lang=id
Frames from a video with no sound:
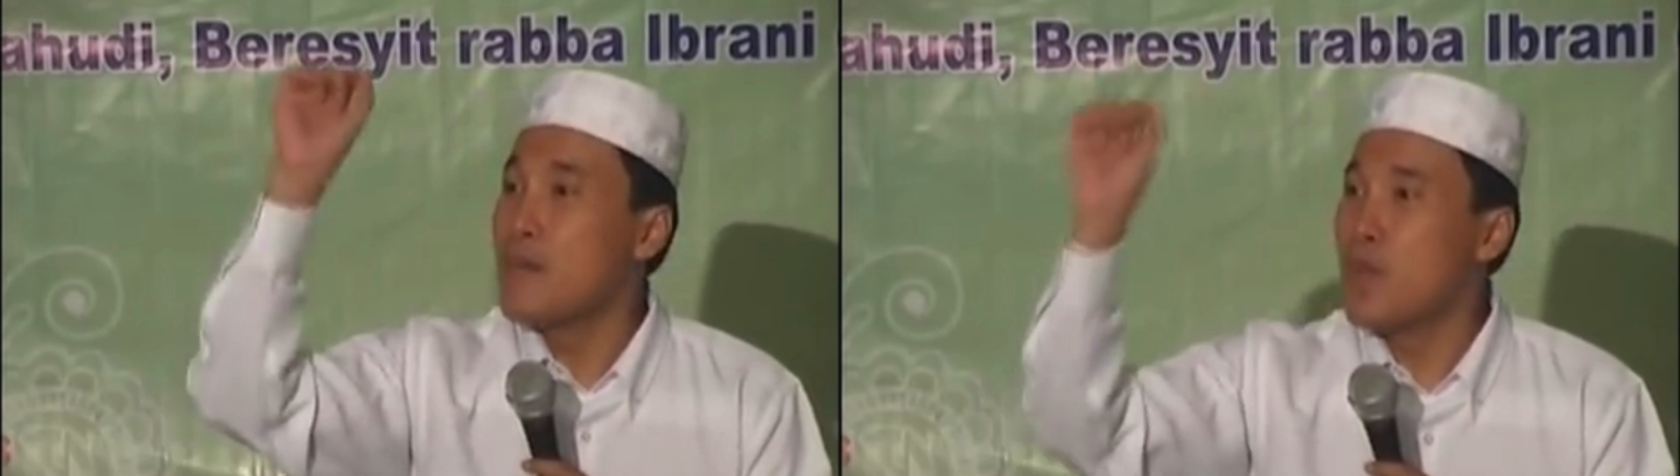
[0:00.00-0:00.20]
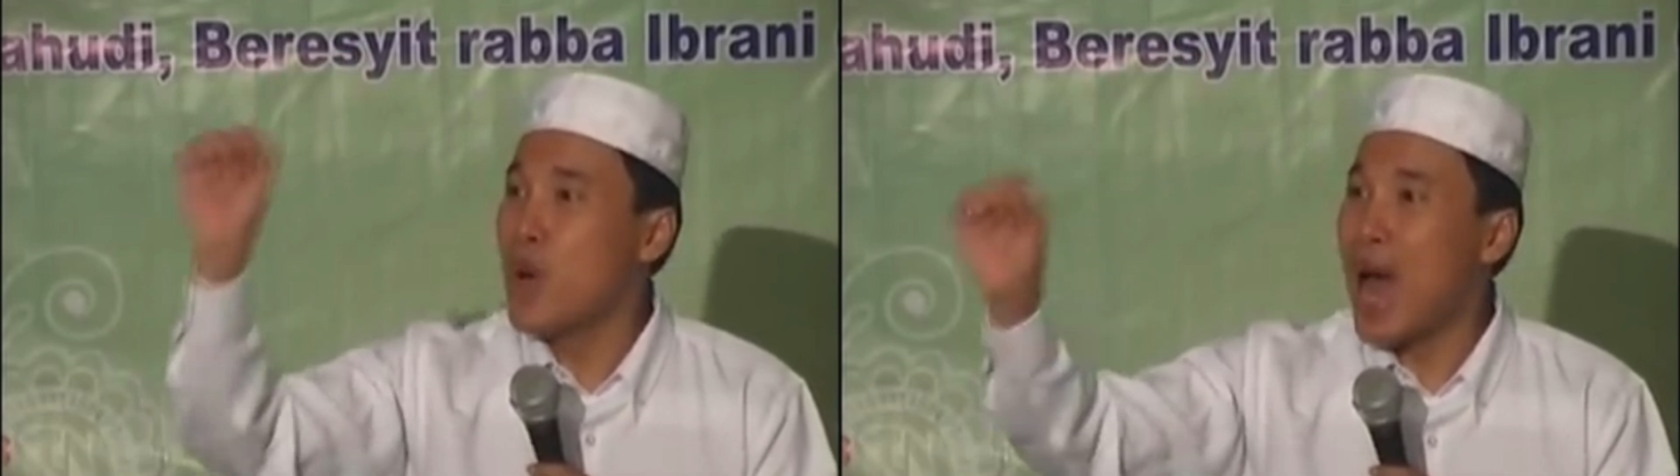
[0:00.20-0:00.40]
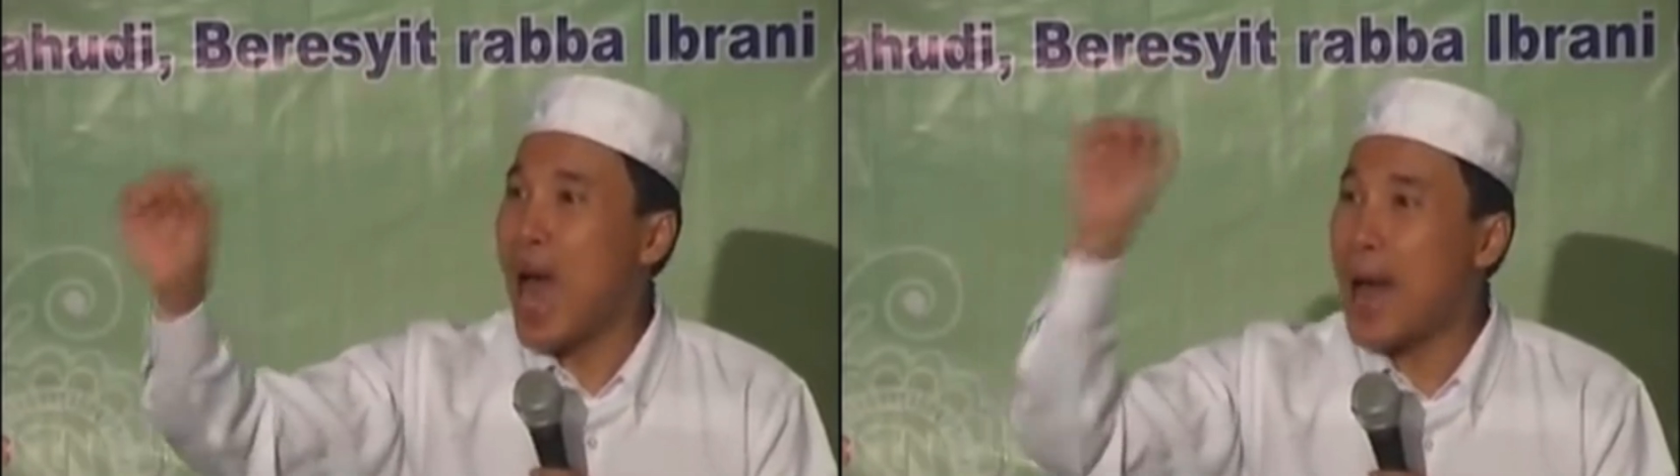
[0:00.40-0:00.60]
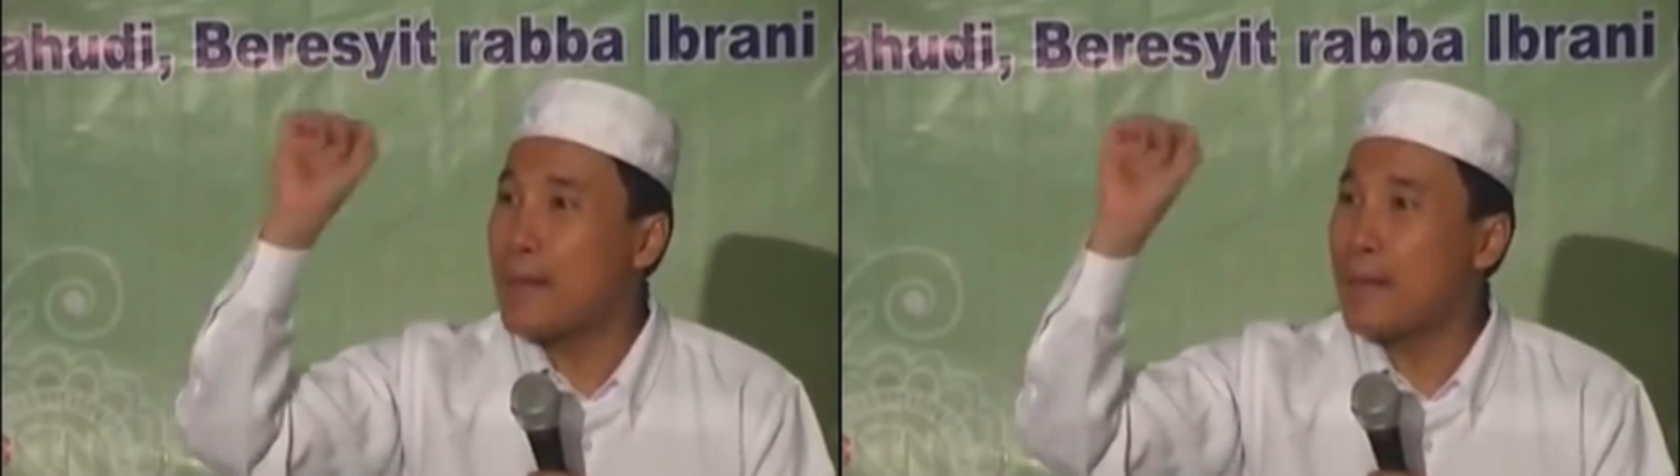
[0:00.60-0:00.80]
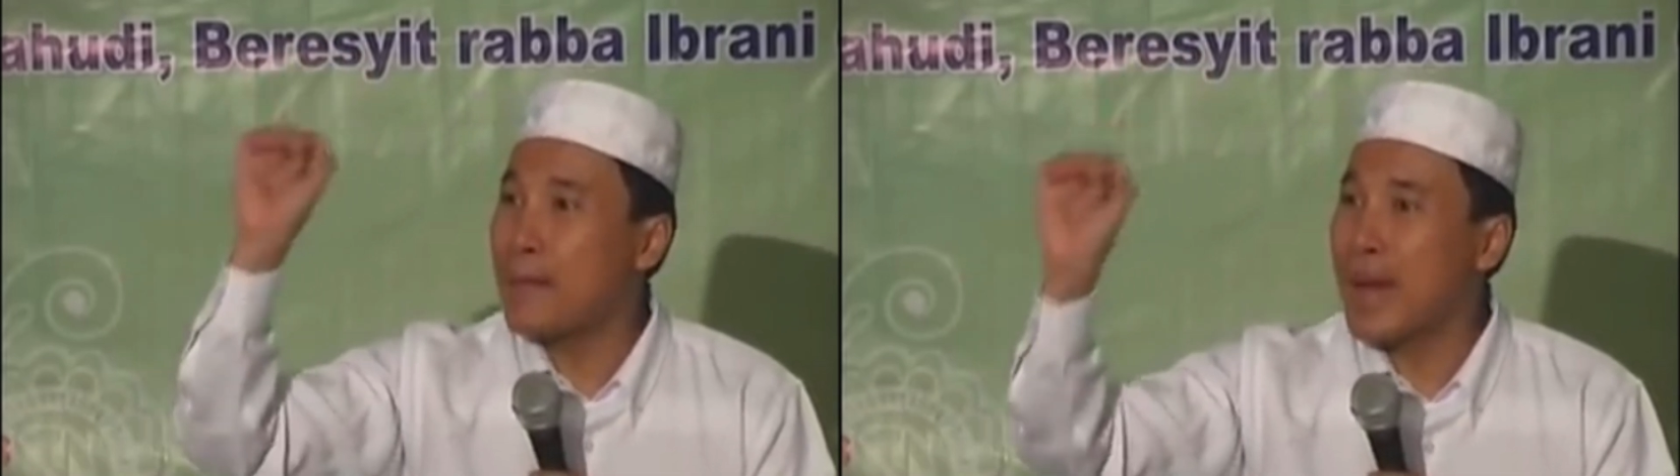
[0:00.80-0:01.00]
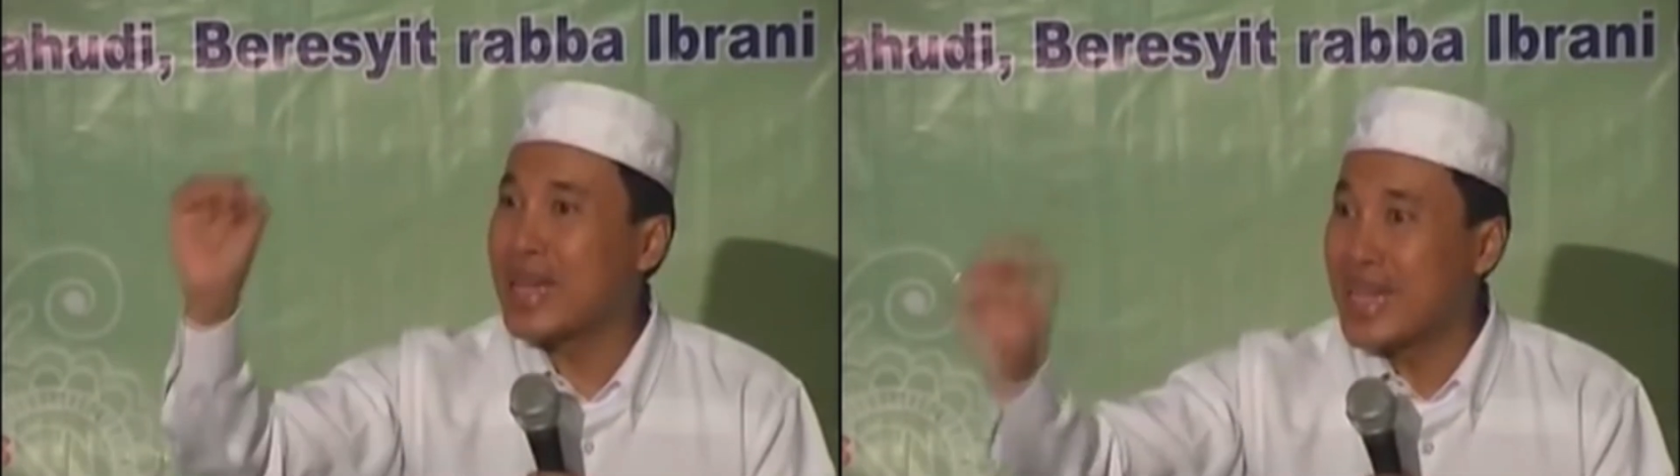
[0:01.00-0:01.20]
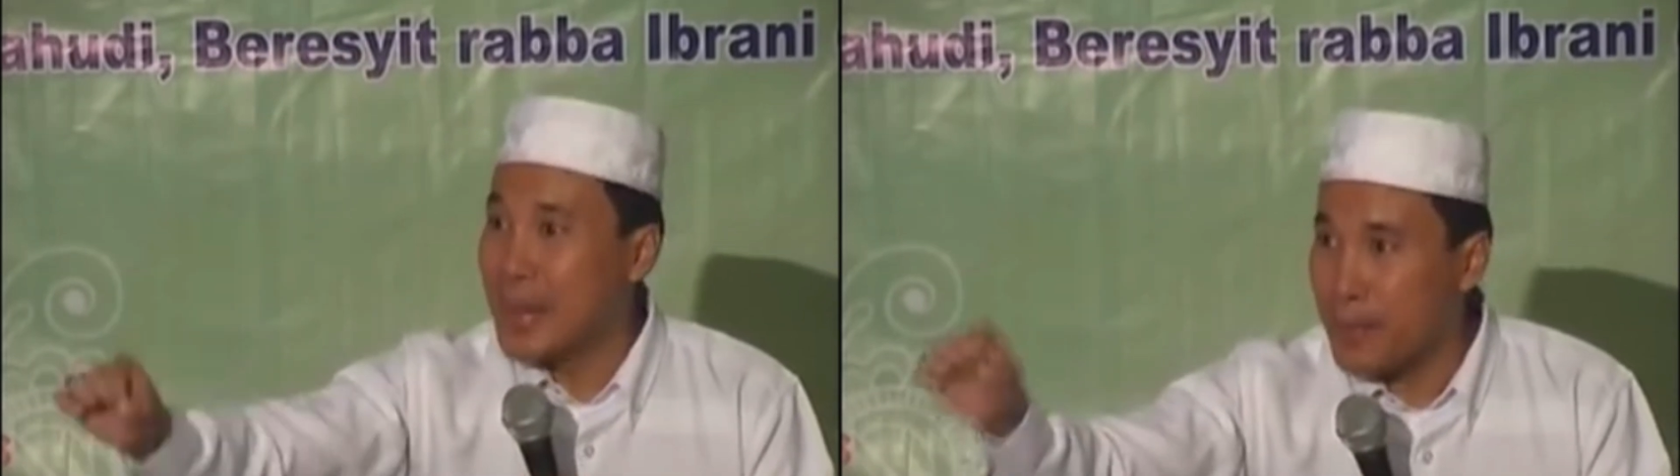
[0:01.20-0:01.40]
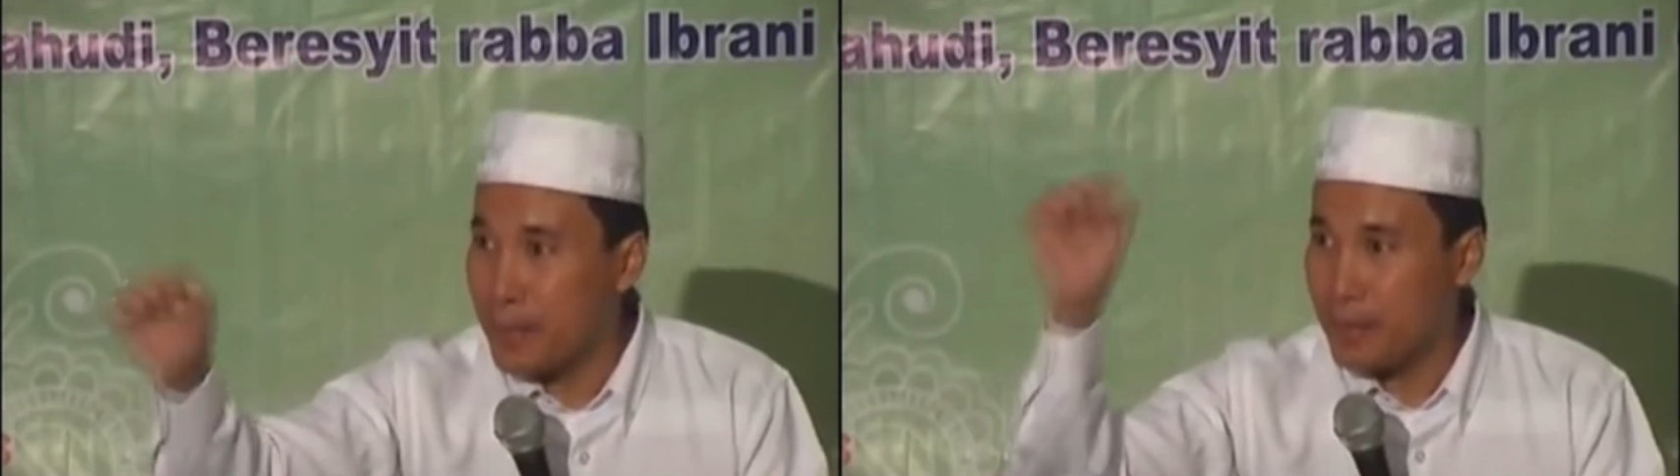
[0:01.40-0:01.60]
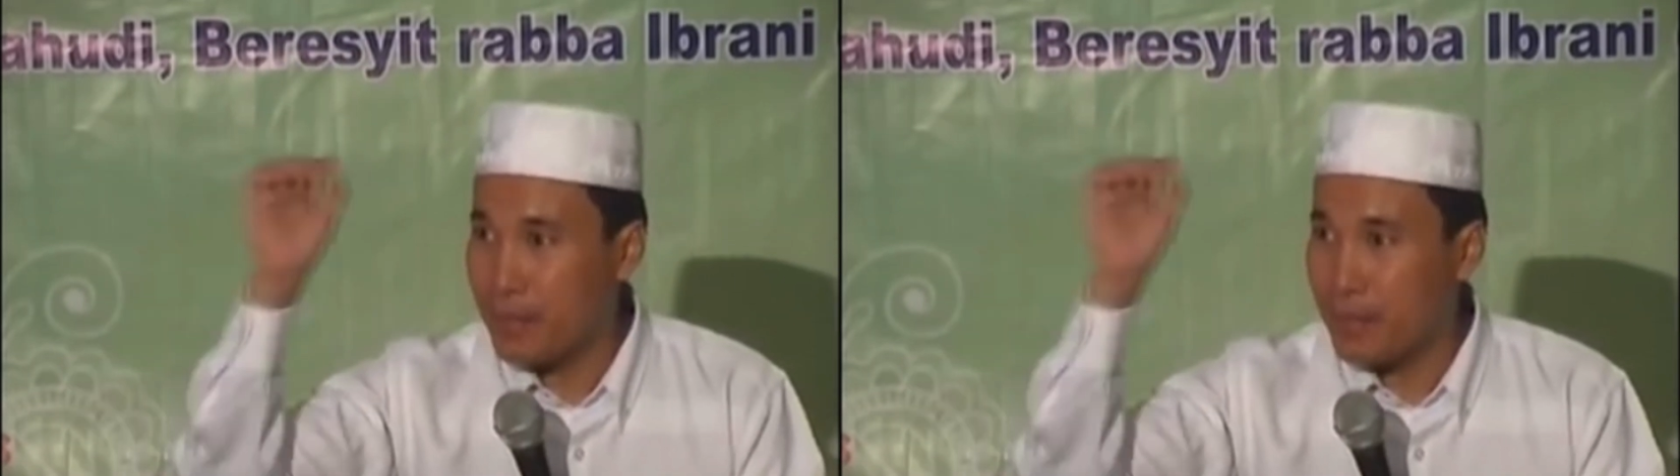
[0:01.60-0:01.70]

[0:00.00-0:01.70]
Muhammadim